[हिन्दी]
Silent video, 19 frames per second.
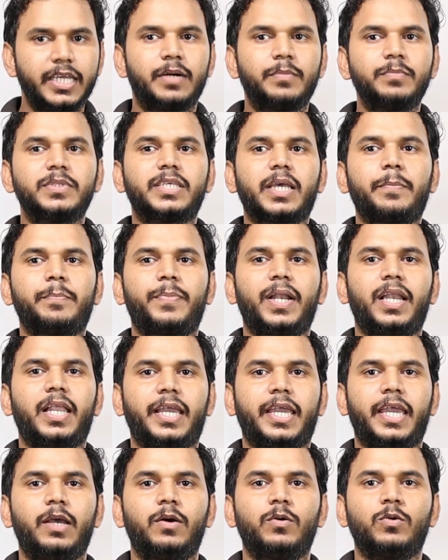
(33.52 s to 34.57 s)
ही हम सैंपल
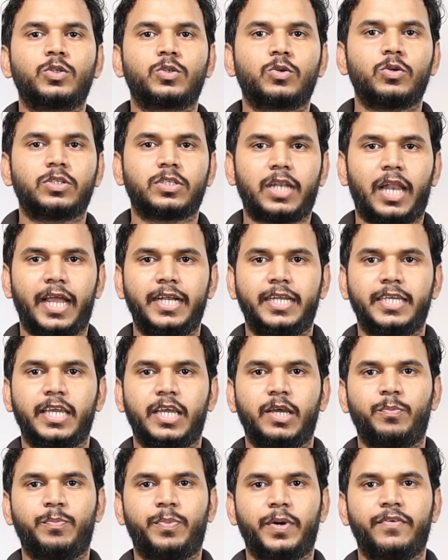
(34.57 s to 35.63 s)
लेंगे उसको स्लाइड
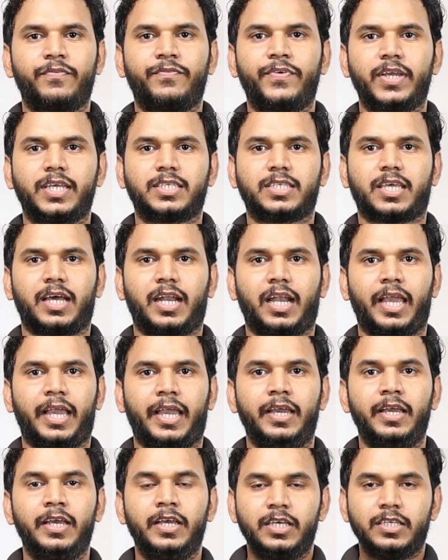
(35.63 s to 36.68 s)
के ऊपर फिक्स कर
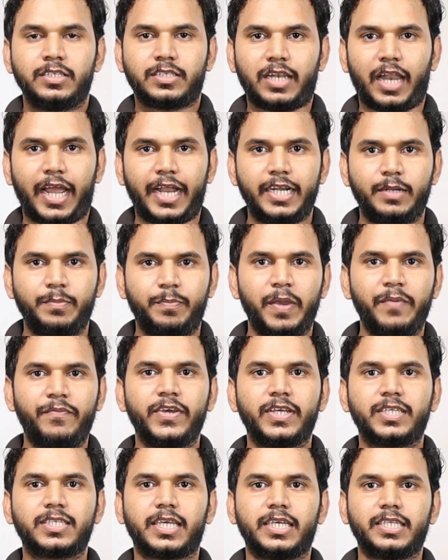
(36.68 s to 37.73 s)
लेंगे स्लाइड में
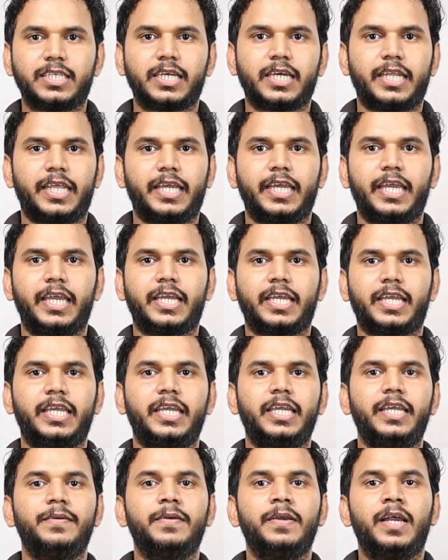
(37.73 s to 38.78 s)
फिक्स कैसे करेंगे
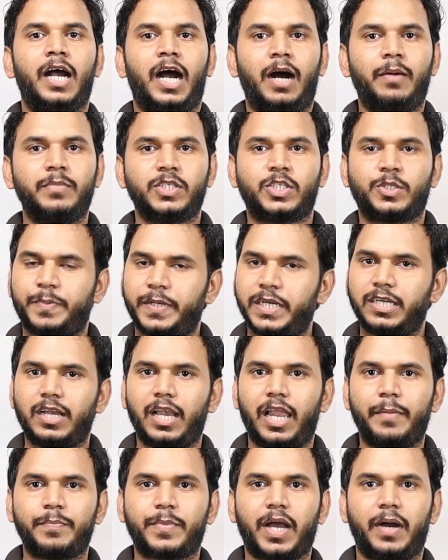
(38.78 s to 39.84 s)
कि हम स्प्रिट
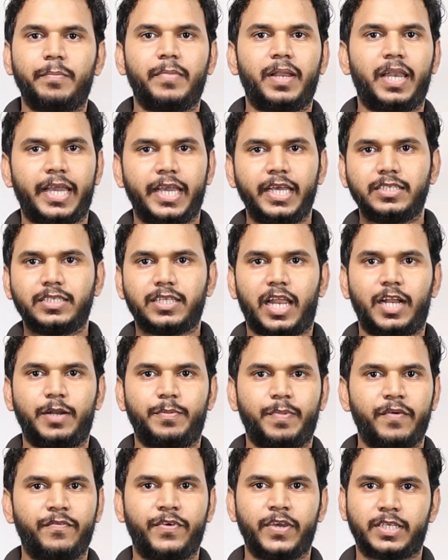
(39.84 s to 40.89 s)
लैम्प काम में लेंगे
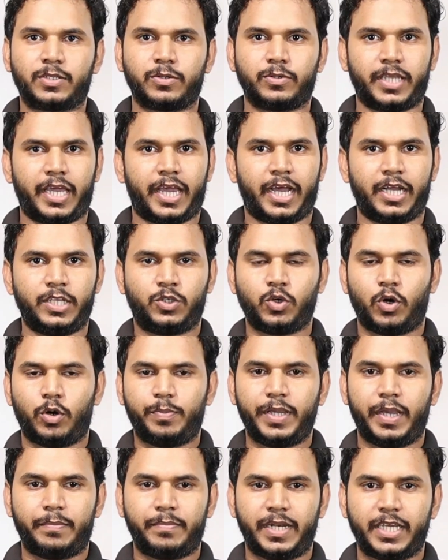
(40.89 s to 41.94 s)
स्लाइड पे फिक्स हो जाएगा जो
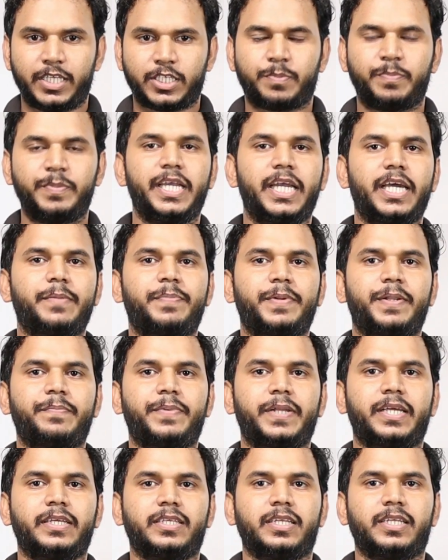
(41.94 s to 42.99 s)
भी हमने स्मीयर
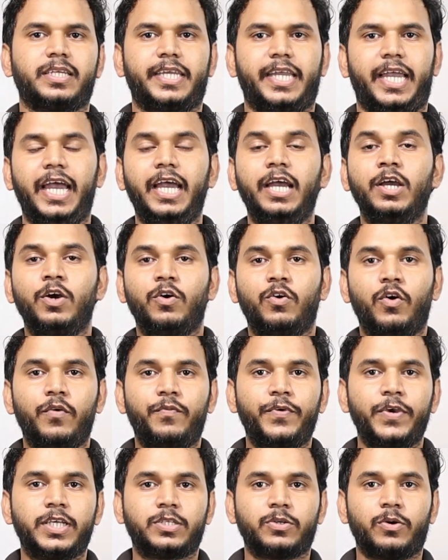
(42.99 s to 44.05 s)
प्रिपरेशन किया है वो
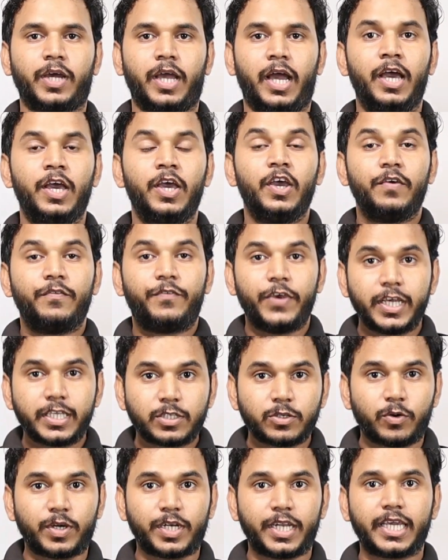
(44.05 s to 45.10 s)
फिक्स हो गया
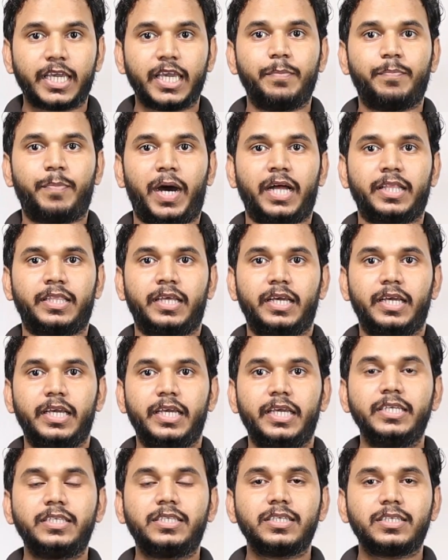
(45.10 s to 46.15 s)
फिक्स होने के बाद
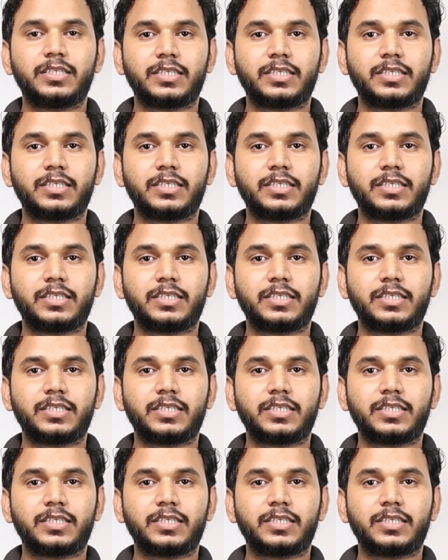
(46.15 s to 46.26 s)
इस